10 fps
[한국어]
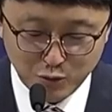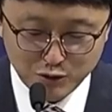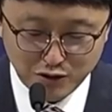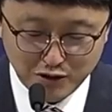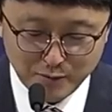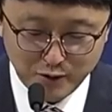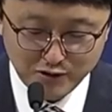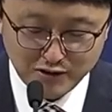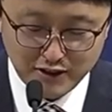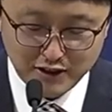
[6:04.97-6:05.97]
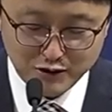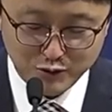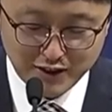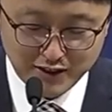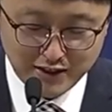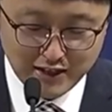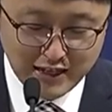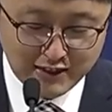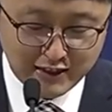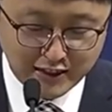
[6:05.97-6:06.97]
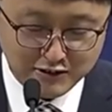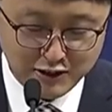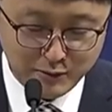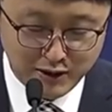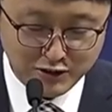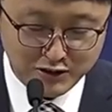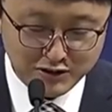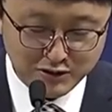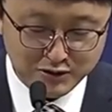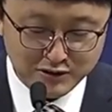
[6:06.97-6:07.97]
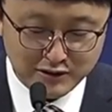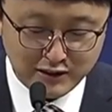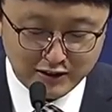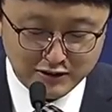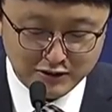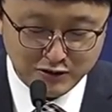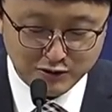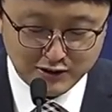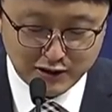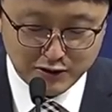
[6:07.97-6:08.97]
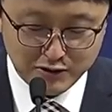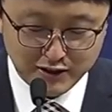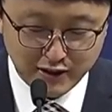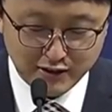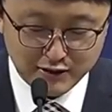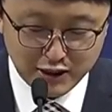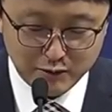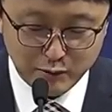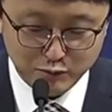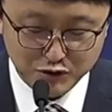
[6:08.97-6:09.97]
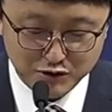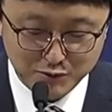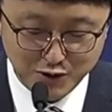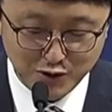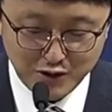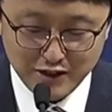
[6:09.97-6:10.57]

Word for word: 절하며 그에게 이르되 나는 이방 여인이거늘 당신이 어찌하여 내게 은혜를 베푸시며